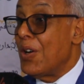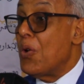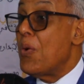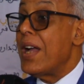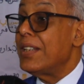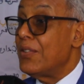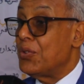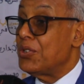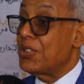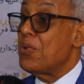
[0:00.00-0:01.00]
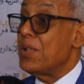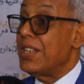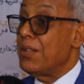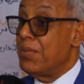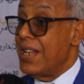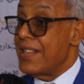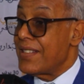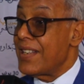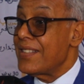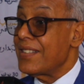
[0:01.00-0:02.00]
هو هدف تكويني
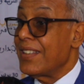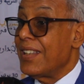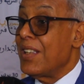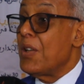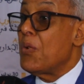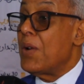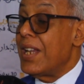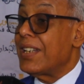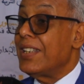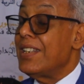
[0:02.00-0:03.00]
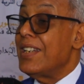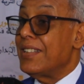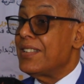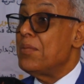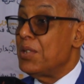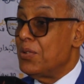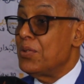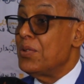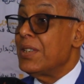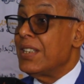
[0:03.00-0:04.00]
بالاساس ولكن يعتمد